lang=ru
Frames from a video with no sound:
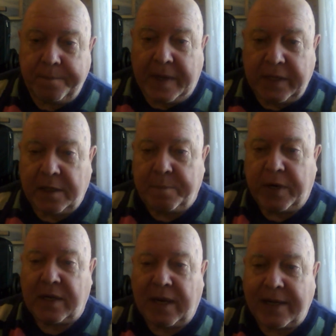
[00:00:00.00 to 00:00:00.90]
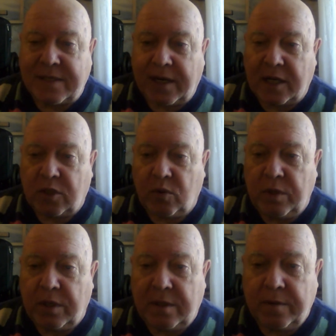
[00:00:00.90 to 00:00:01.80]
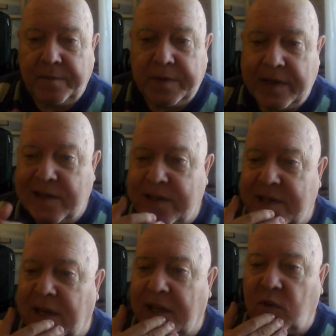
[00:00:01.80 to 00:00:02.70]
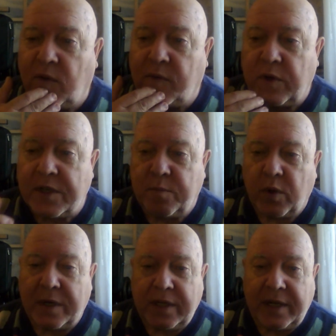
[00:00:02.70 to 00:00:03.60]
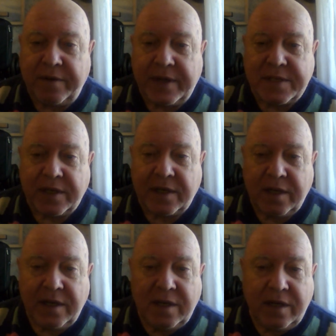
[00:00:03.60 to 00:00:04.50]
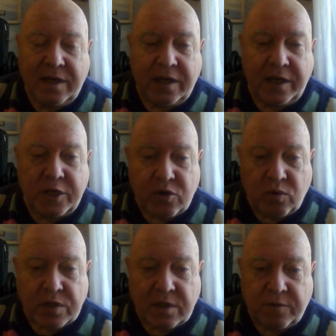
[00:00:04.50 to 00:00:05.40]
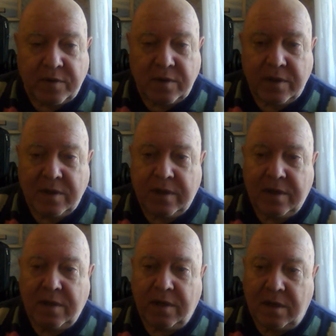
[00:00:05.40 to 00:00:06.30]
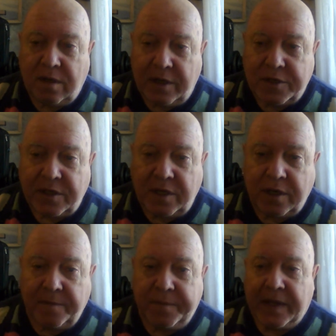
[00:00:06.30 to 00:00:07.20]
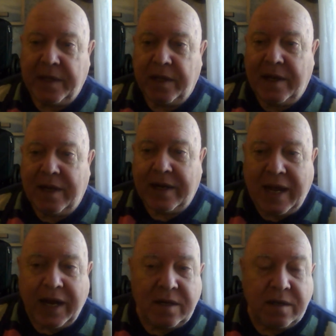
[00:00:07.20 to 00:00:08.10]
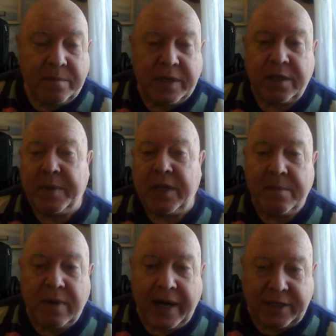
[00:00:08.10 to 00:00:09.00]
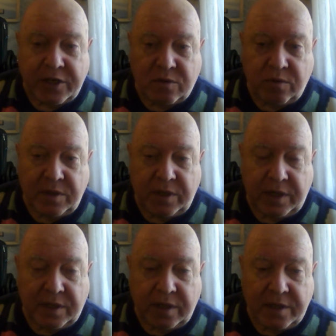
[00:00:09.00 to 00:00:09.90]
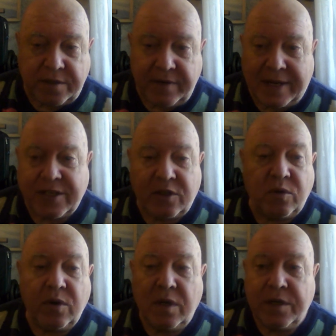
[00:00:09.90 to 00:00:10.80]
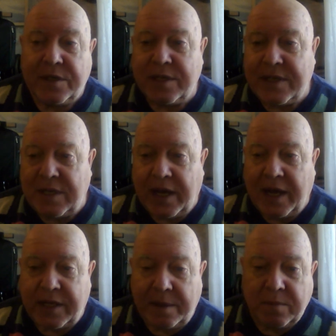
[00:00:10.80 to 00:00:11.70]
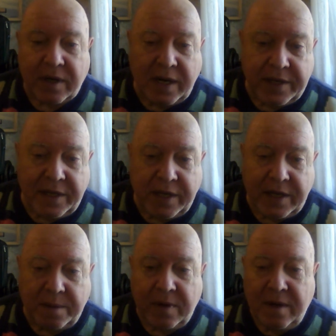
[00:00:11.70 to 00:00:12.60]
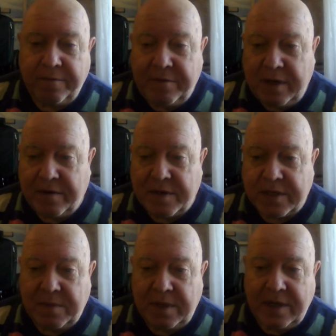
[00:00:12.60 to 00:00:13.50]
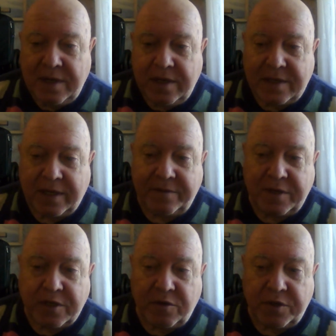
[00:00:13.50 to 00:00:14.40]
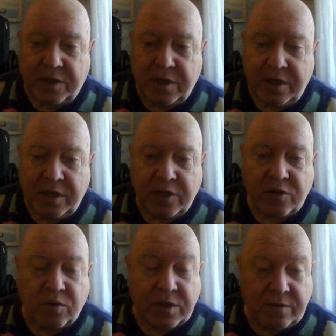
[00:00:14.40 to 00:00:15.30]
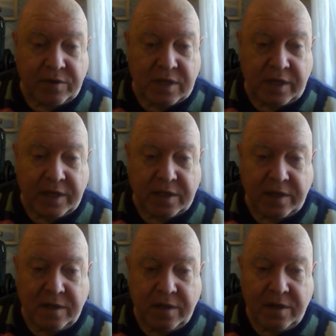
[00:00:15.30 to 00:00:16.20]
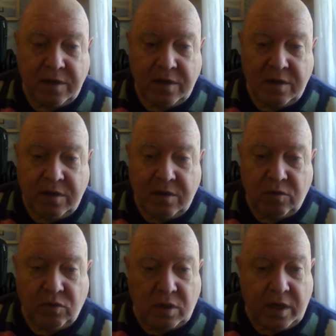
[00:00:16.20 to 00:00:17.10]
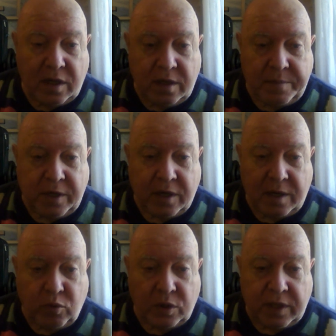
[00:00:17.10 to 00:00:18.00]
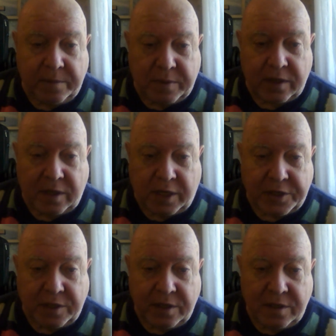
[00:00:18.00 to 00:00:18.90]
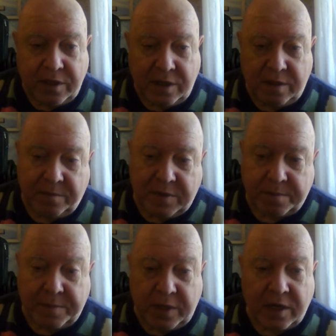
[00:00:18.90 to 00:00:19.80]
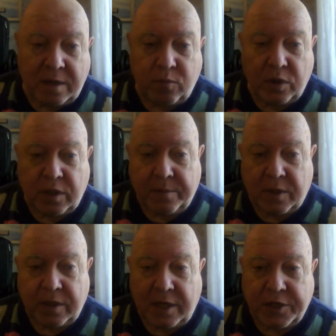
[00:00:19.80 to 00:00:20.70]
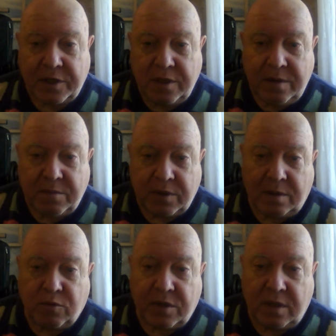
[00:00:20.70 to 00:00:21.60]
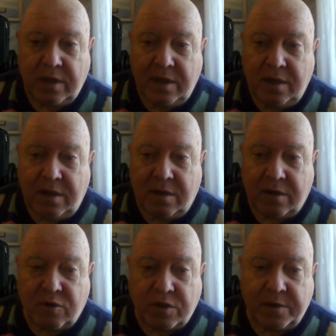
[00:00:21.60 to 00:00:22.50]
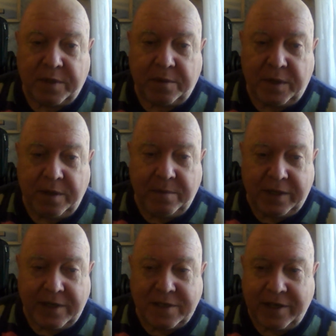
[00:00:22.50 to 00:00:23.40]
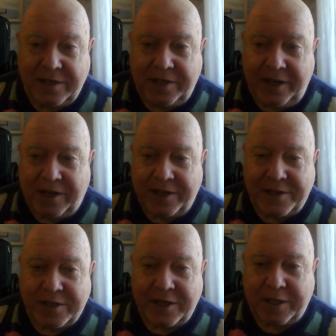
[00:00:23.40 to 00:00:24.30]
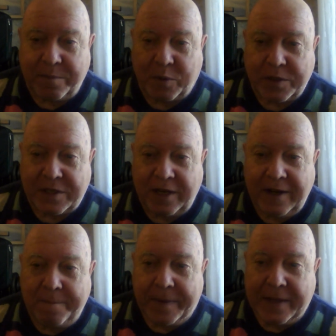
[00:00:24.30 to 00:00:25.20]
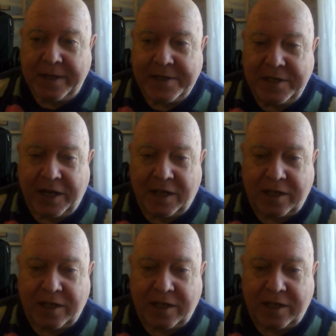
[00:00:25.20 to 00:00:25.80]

Этот приказ трактует заготовку и сбор недревесных ресурсов лесных как предпринимательскую деятельность, связанную с изъятием, хранением, вывозом соответствующих ресурсов из леса. Ну, наверное, переработкой и продажей. Или без переработки продажи. Потому что э, что за предпринимательская деятельность, если ты просто изъял,